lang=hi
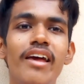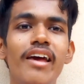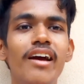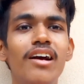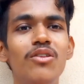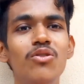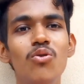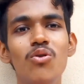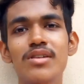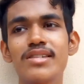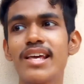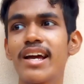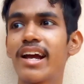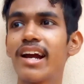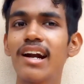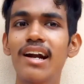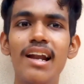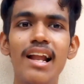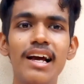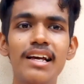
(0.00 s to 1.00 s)
एक दो
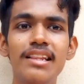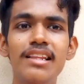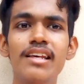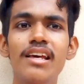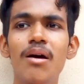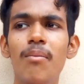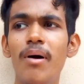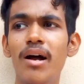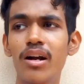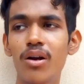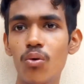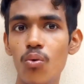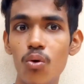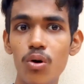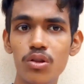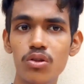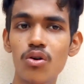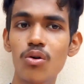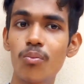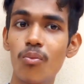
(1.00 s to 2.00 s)
सेकंड लगती है बट
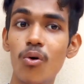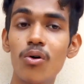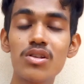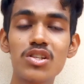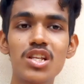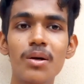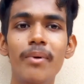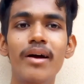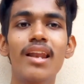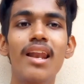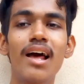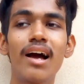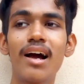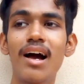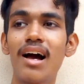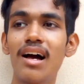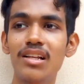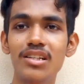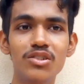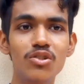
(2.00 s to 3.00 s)
वो तो बहुत समय
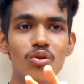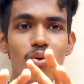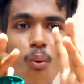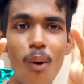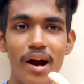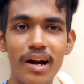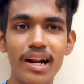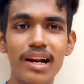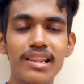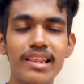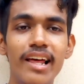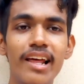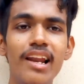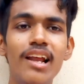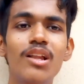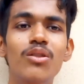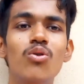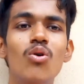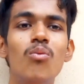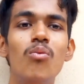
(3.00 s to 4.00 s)
लगा जो तो वाटर था
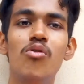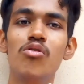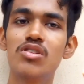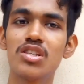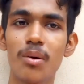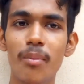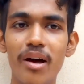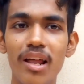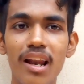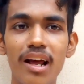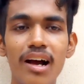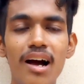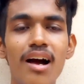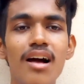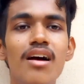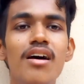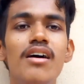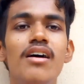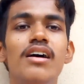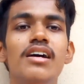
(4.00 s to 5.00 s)
ना तो बहुत समय लगा
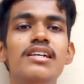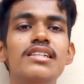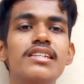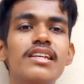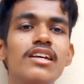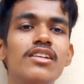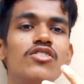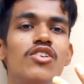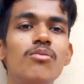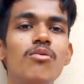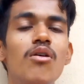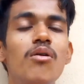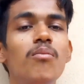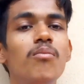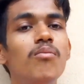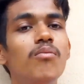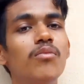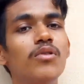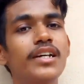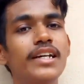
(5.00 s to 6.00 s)
इसके जब
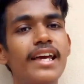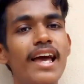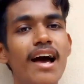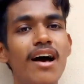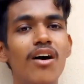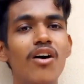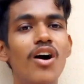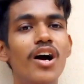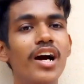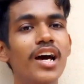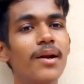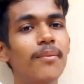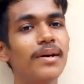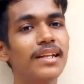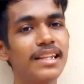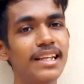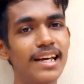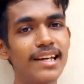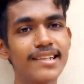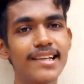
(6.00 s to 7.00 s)
हम क्या
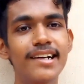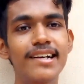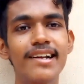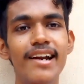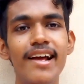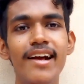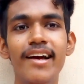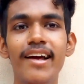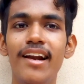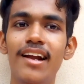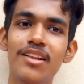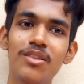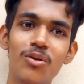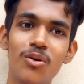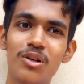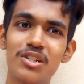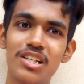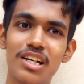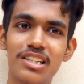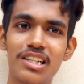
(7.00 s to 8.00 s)
अगरबत्ती के साथ ट्राई करा
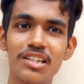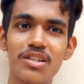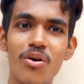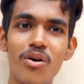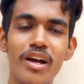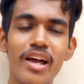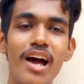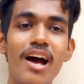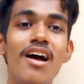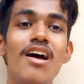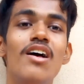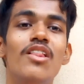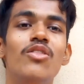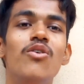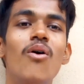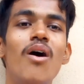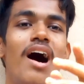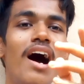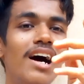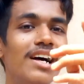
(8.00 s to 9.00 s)
तो सक्सेस हो गया
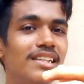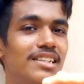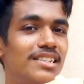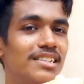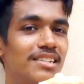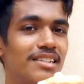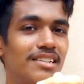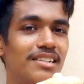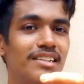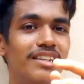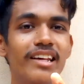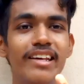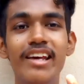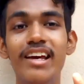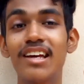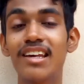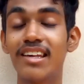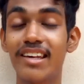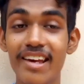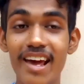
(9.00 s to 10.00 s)
तो आज
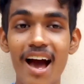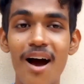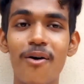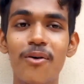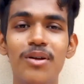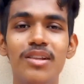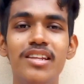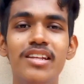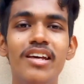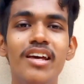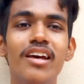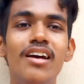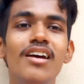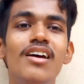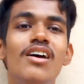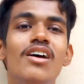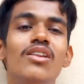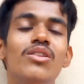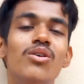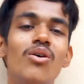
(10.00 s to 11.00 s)
देखिए क्या होती है
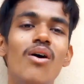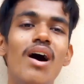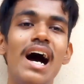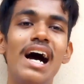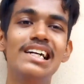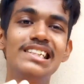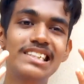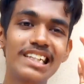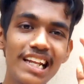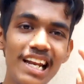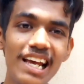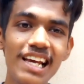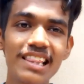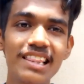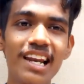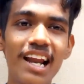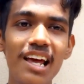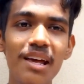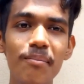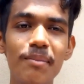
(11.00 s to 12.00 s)
तो आज के लिए
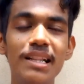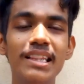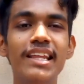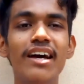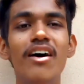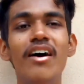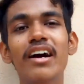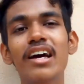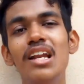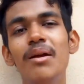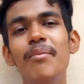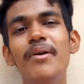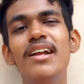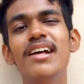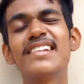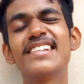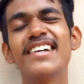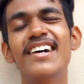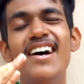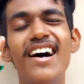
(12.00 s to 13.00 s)
इतना ही मिलते हैं अगली
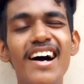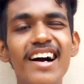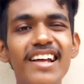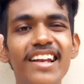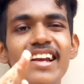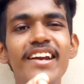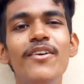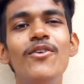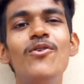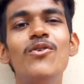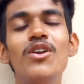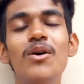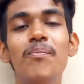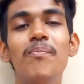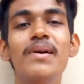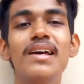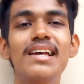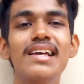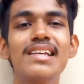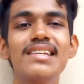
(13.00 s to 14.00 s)
वीडियो से अगली न्यू
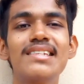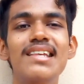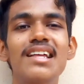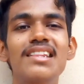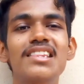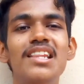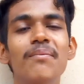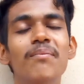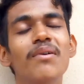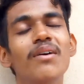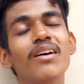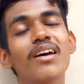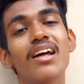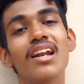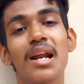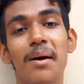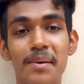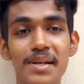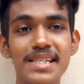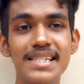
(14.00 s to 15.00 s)
टॉपिक के साथ तब के
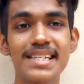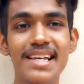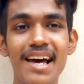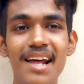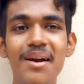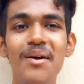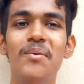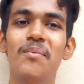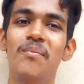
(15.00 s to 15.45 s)
नमस्कार